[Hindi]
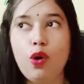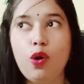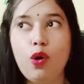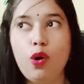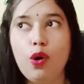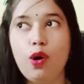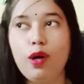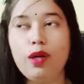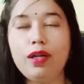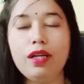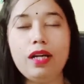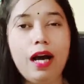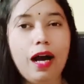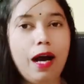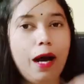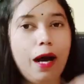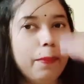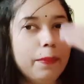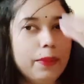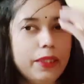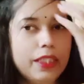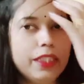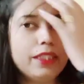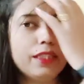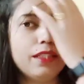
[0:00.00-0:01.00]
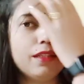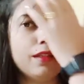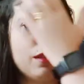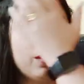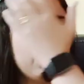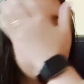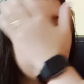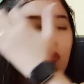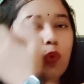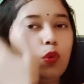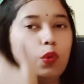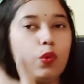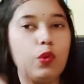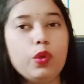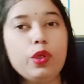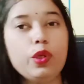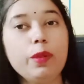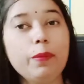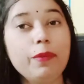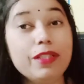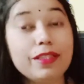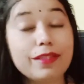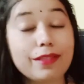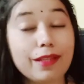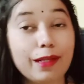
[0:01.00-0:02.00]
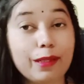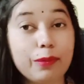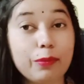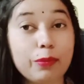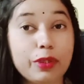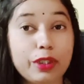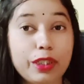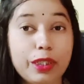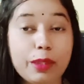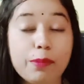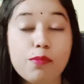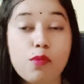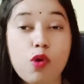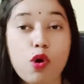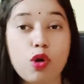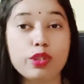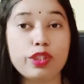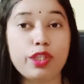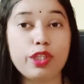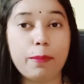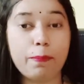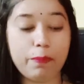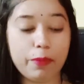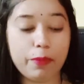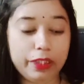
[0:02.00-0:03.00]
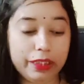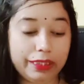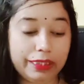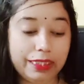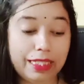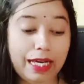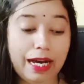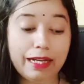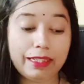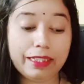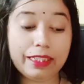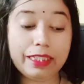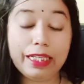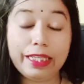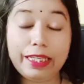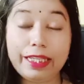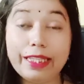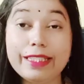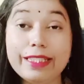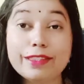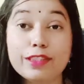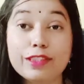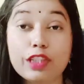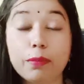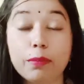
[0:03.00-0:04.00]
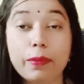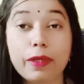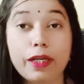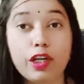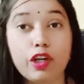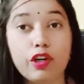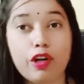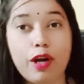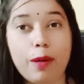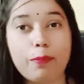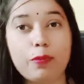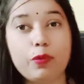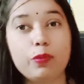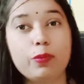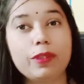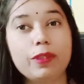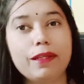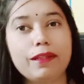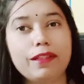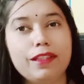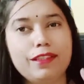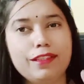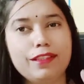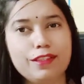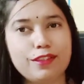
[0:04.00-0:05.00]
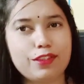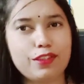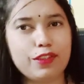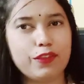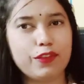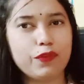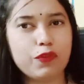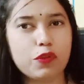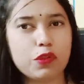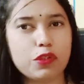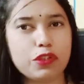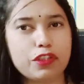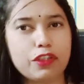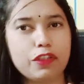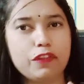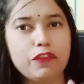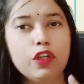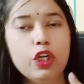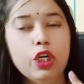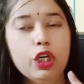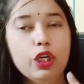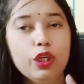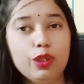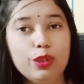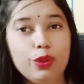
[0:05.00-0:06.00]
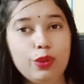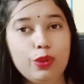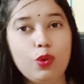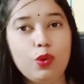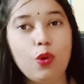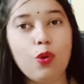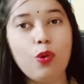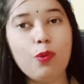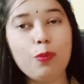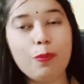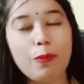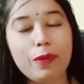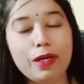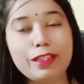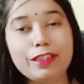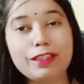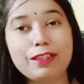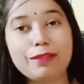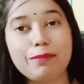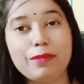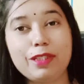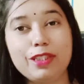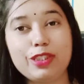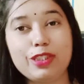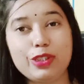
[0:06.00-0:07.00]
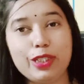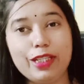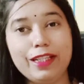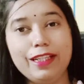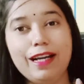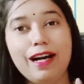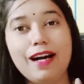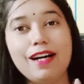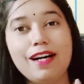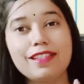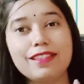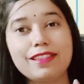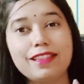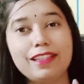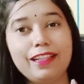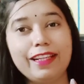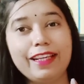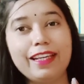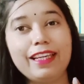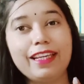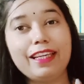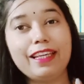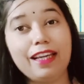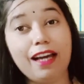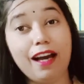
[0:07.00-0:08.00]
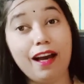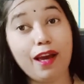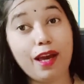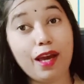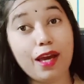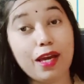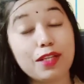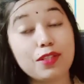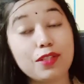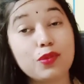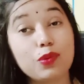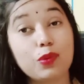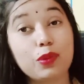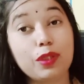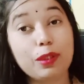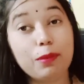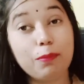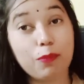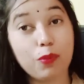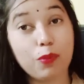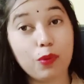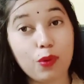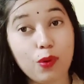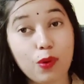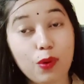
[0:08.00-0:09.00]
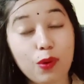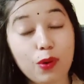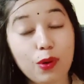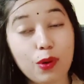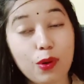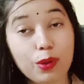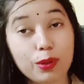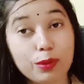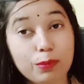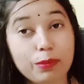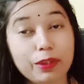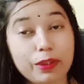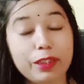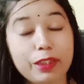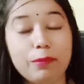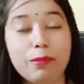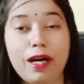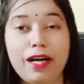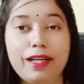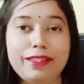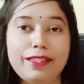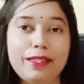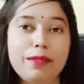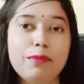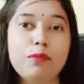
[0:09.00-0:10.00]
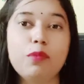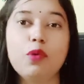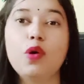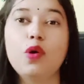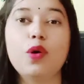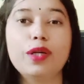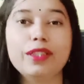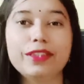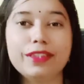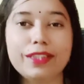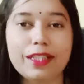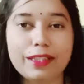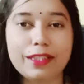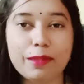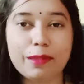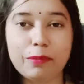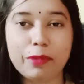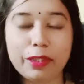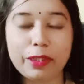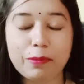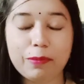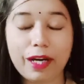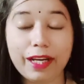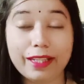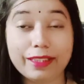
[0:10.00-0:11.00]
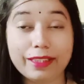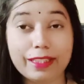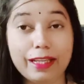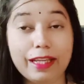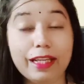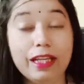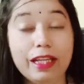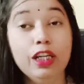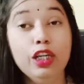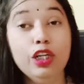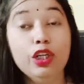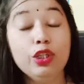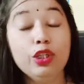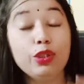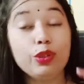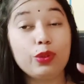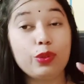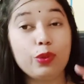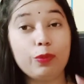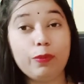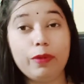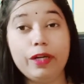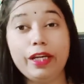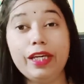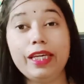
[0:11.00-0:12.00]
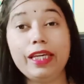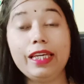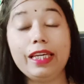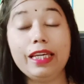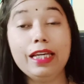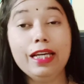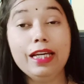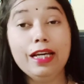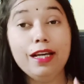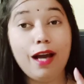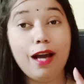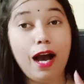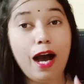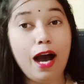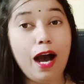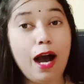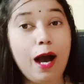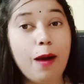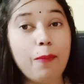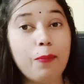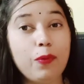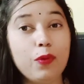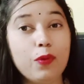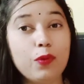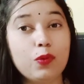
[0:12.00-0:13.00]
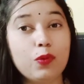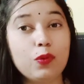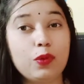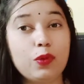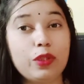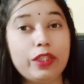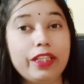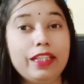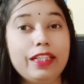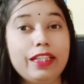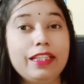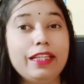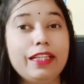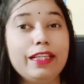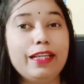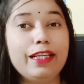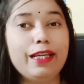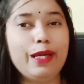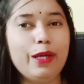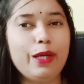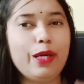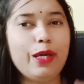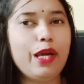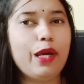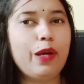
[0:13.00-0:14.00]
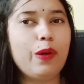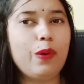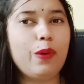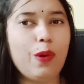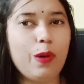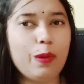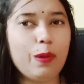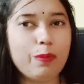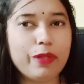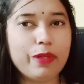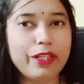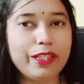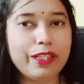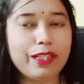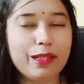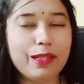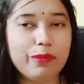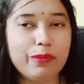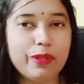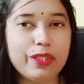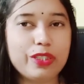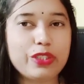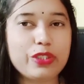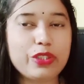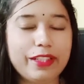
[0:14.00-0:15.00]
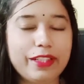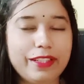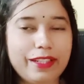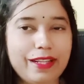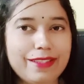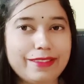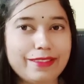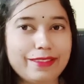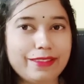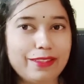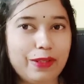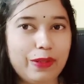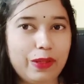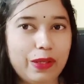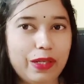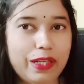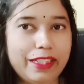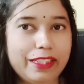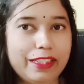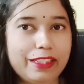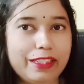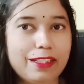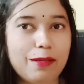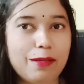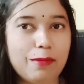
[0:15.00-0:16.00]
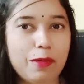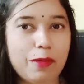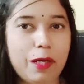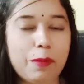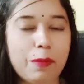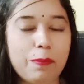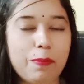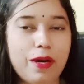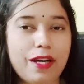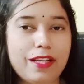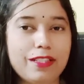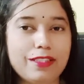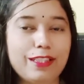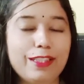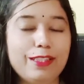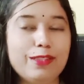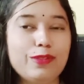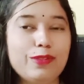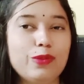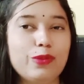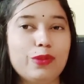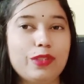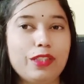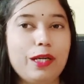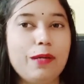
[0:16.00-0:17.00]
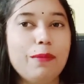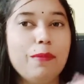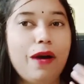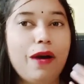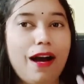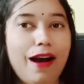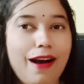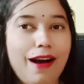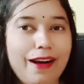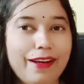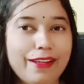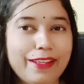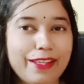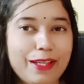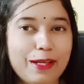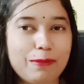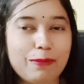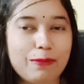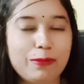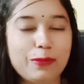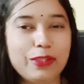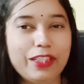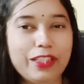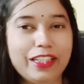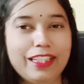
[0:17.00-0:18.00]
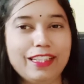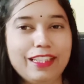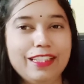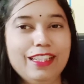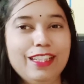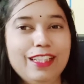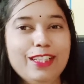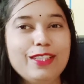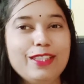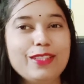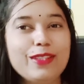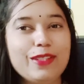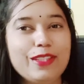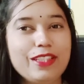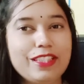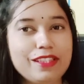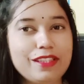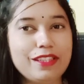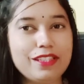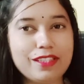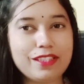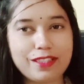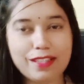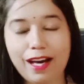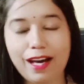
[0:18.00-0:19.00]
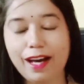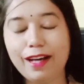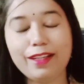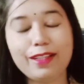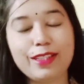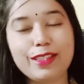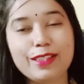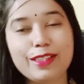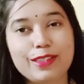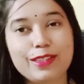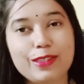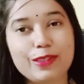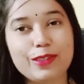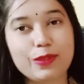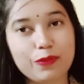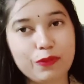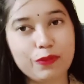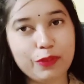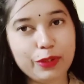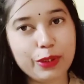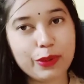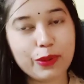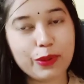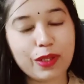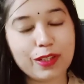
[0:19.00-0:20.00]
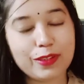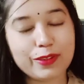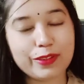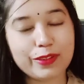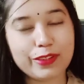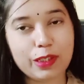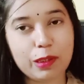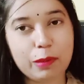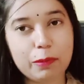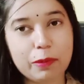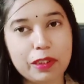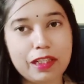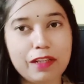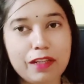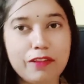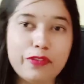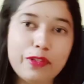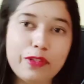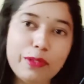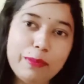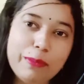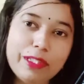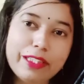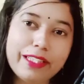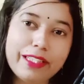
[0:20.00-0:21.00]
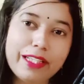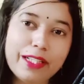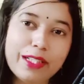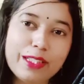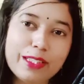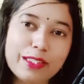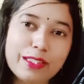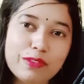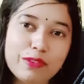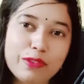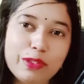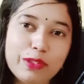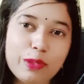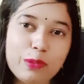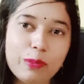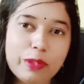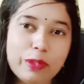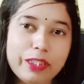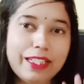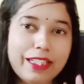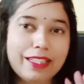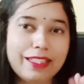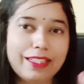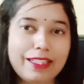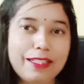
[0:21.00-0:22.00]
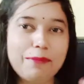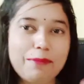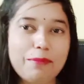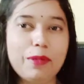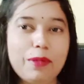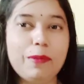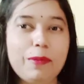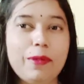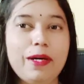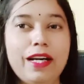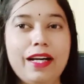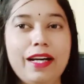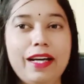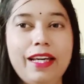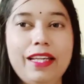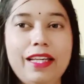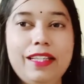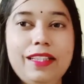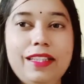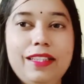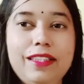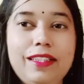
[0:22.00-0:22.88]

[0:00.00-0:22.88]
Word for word: और अभी तक कोई भी सेलिब्रिटी मौज ऐप पर इतना आगे नहीं जा पाया और आपको बता दें ये सिर्फ और सिर्फ दो मंथ में शहनाज गिल ने किया है जो कि बहुत बड़ी बात है बहुत ज़्यादा बड़ी बात है तो भाई आप लोगों के लिए एक और बड़ी खबर शहनाज से रिलेटेड हमारे पास है जो कि हम आगे आपको देंगे तो इंतज़ार कीजिए उस वीडियो का उस खबर का फिर मिलते हैं नेक्स्ट वीडियो में टिल देन बाय